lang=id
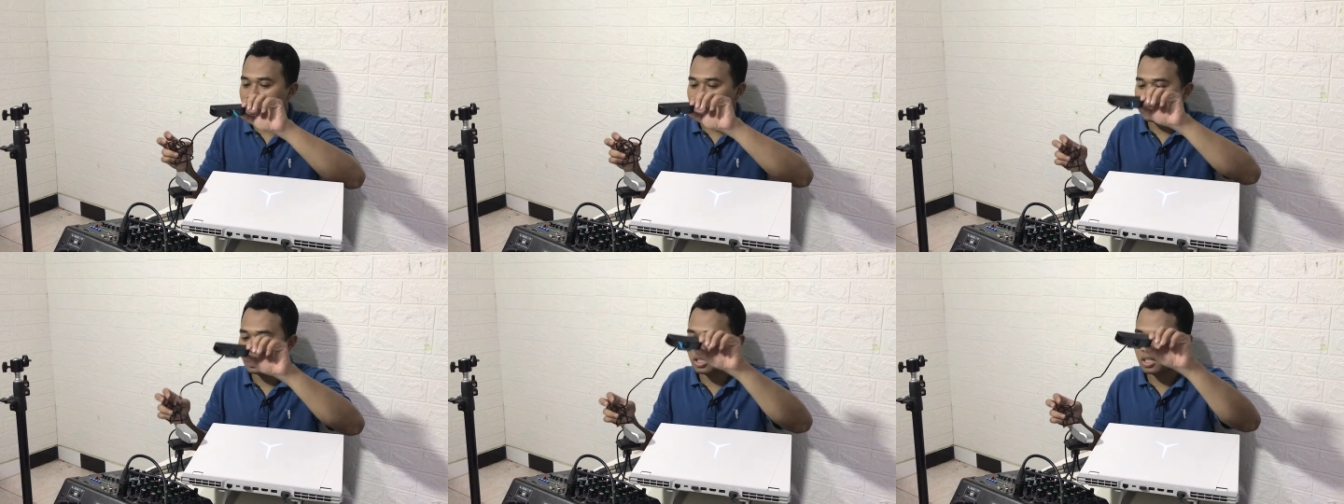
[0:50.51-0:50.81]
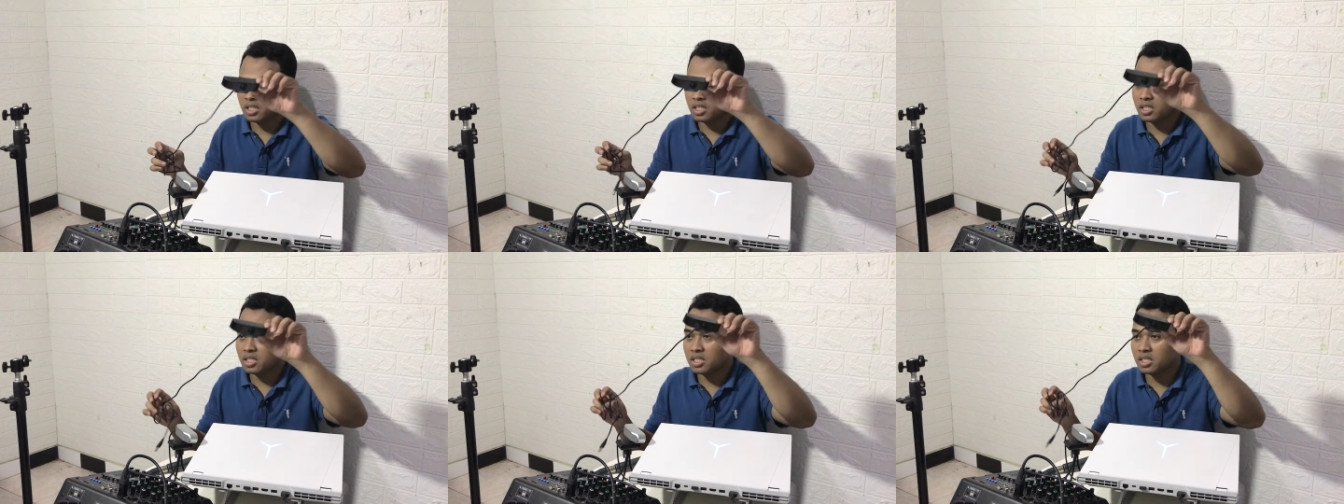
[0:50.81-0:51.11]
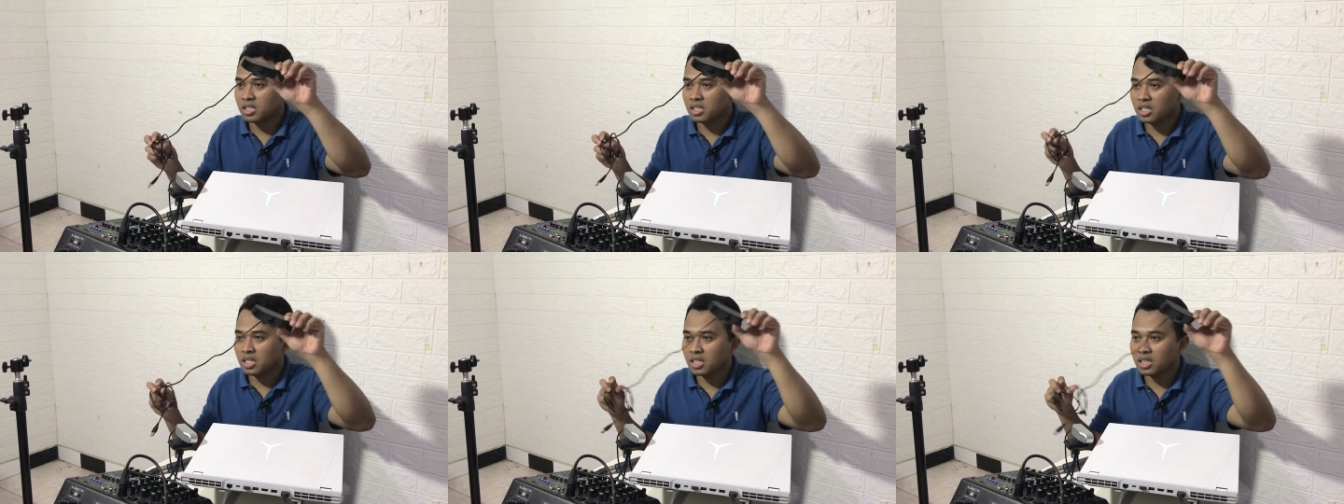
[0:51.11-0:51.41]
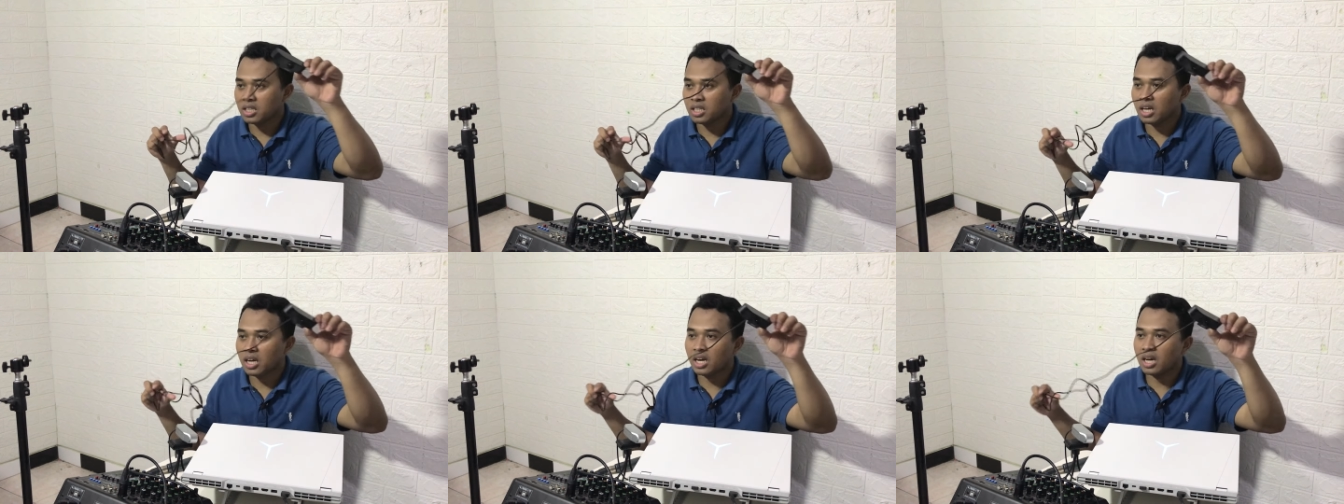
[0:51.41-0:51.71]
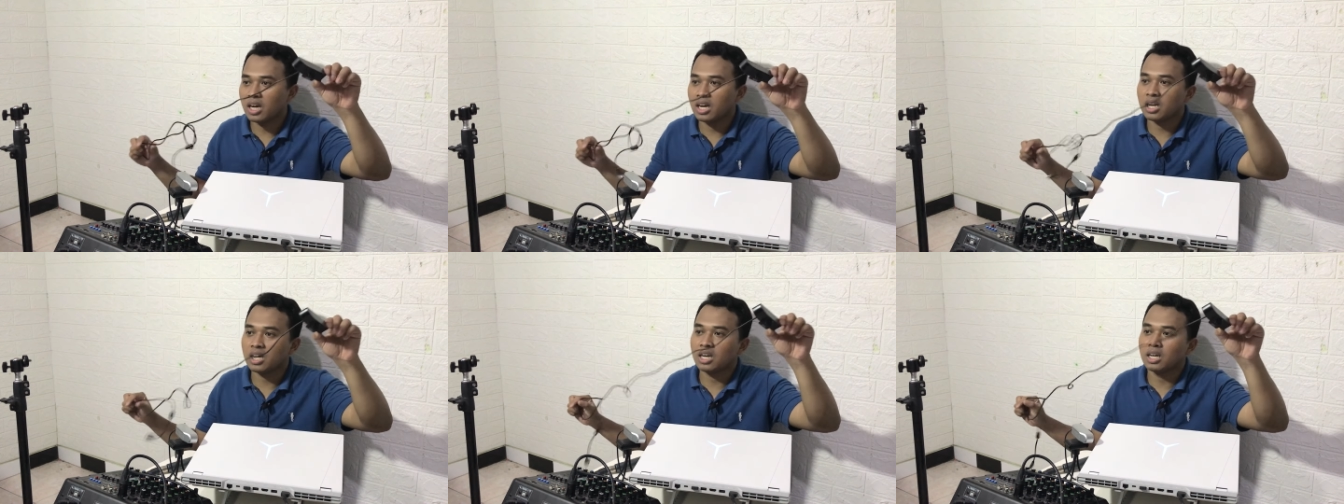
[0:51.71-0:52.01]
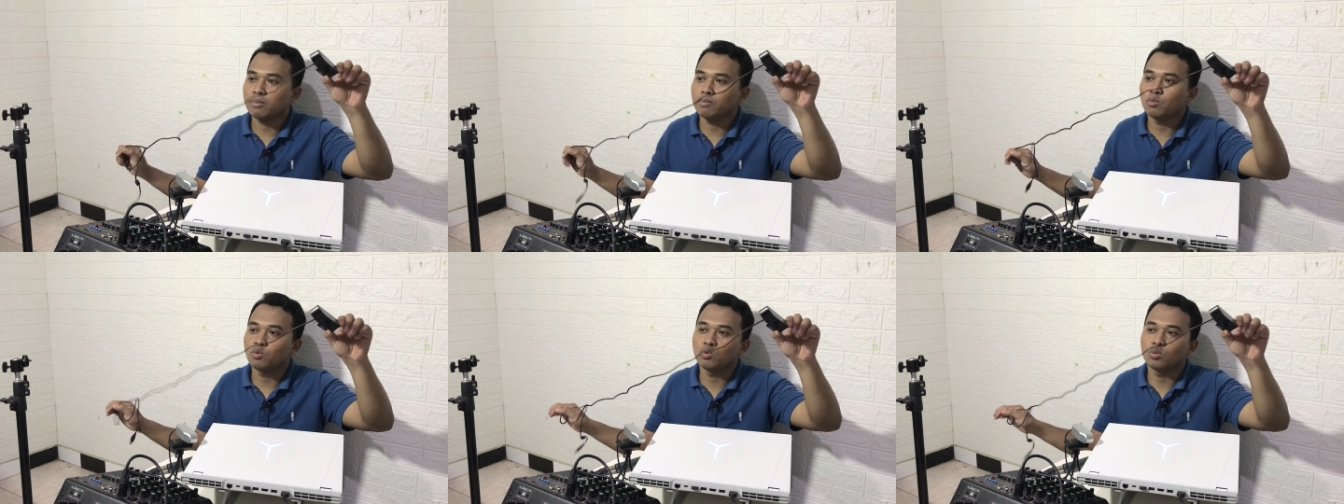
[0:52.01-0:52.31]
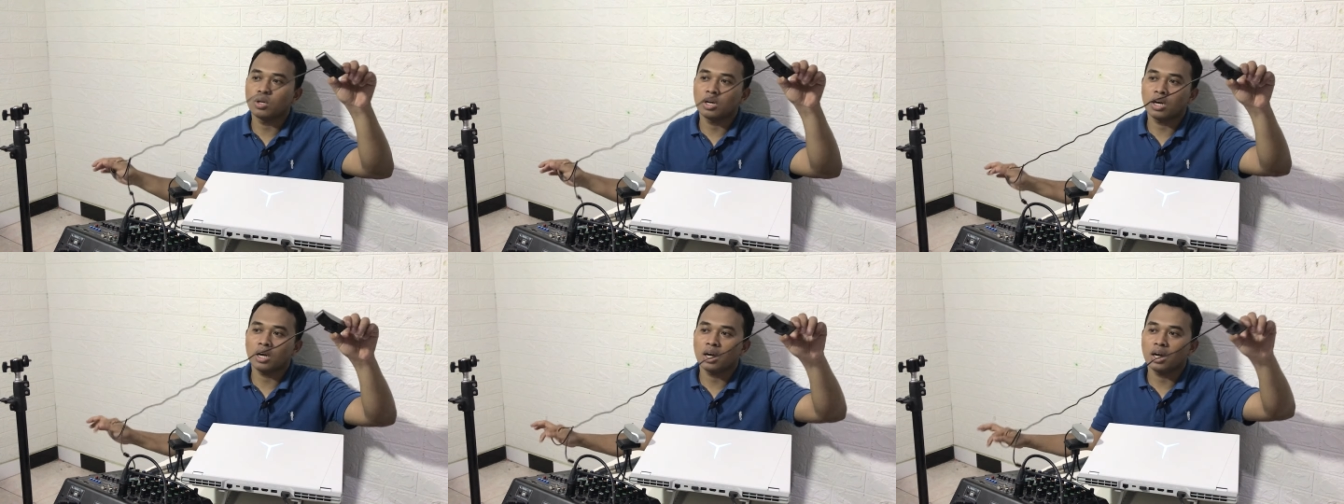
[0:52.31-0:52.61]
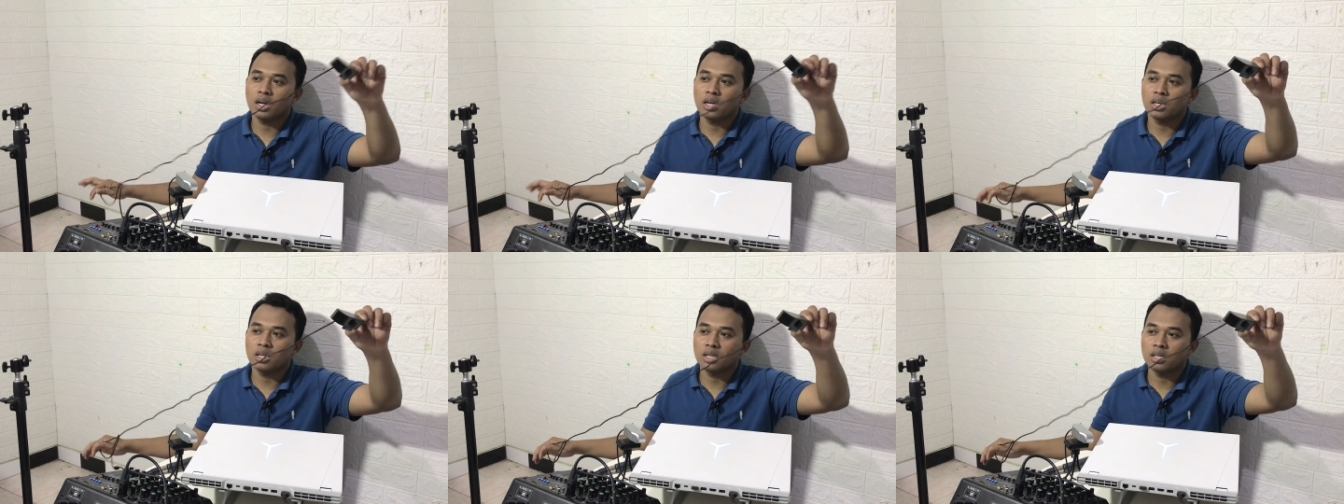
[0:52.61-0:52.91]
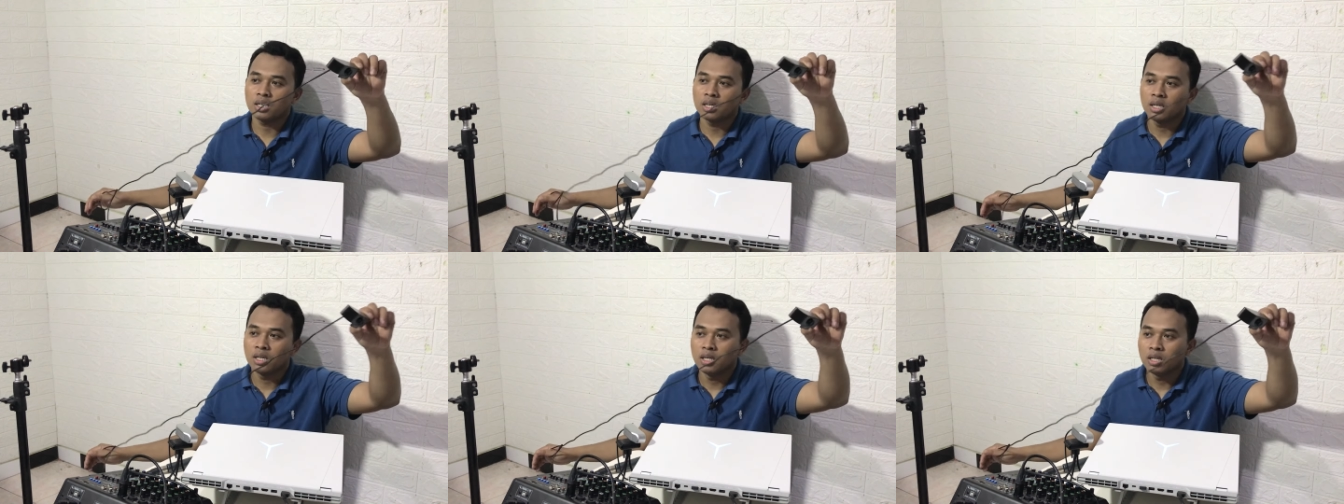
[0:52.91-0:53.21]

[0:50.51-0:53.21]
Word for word: Di sini kita akan menggunakan